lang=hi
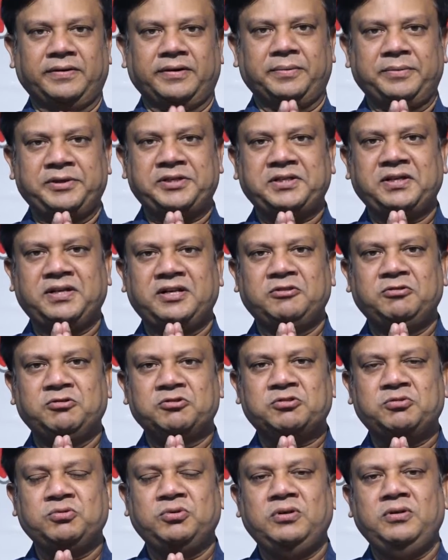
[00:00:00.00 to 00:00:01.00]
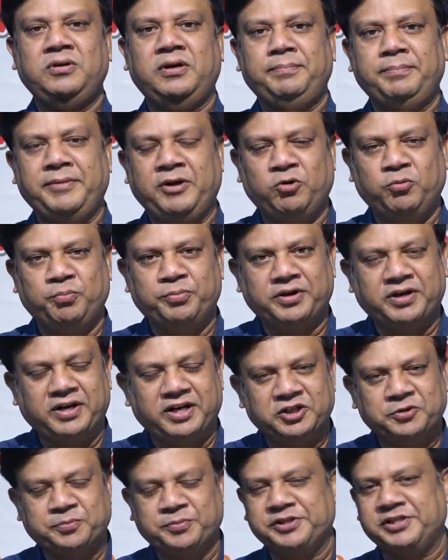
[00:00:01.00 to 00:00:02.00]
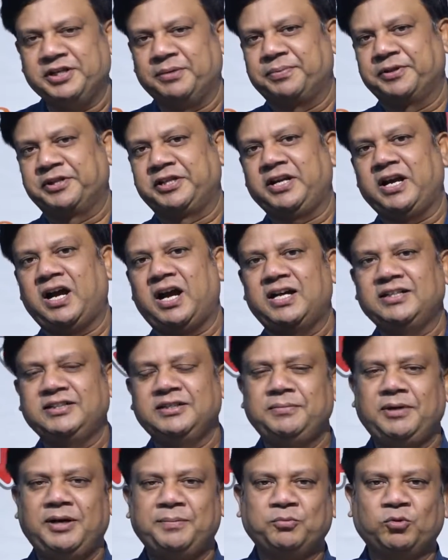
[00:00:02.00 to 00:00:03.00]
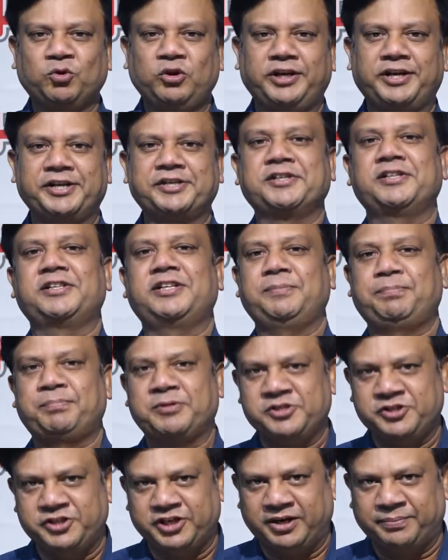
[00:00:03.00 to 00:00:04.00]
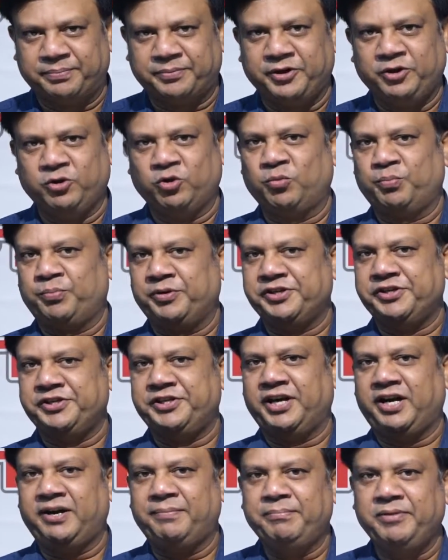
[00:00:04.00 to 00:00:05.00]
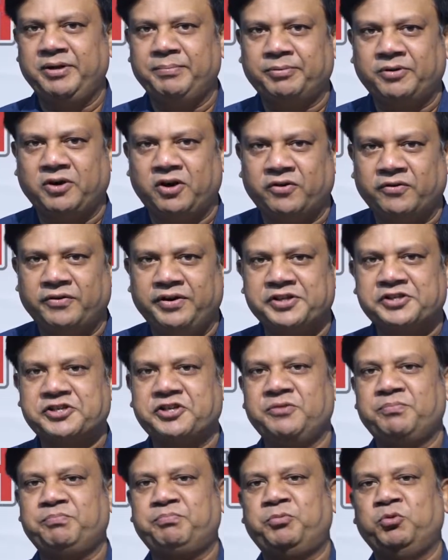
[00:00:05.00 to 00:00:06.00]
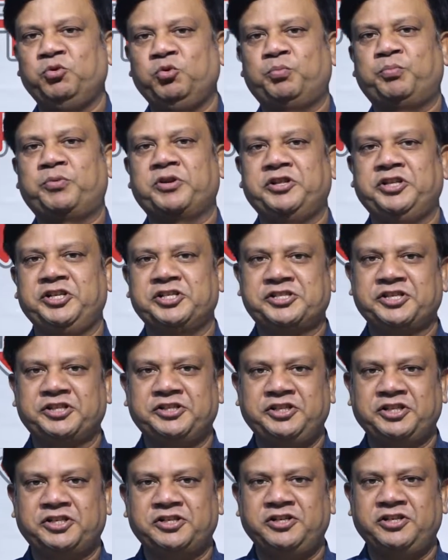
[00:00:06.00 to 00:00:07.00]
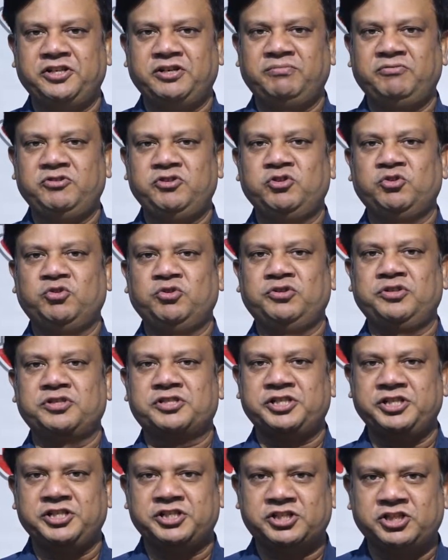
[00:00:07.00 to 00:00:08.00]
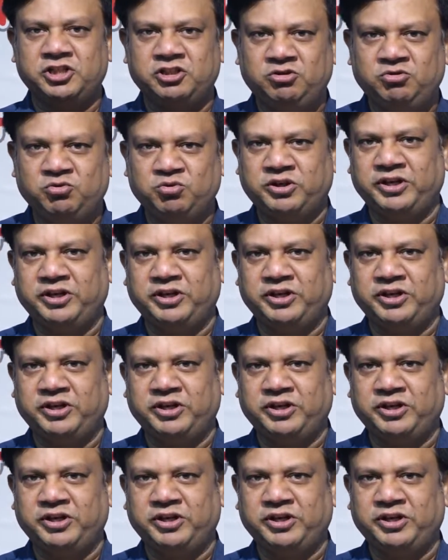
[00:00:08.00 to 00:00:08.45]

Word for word: नमस्कार दोस्तों मैं हूं प्रकाश प्रजापति आज हम आपको लेके चल रहे हैं पंजाब की ओर पंजाब में कांग्रेस के पूर्व प्रदेश अध्यक्ष नवजोत सिंह सिद्धू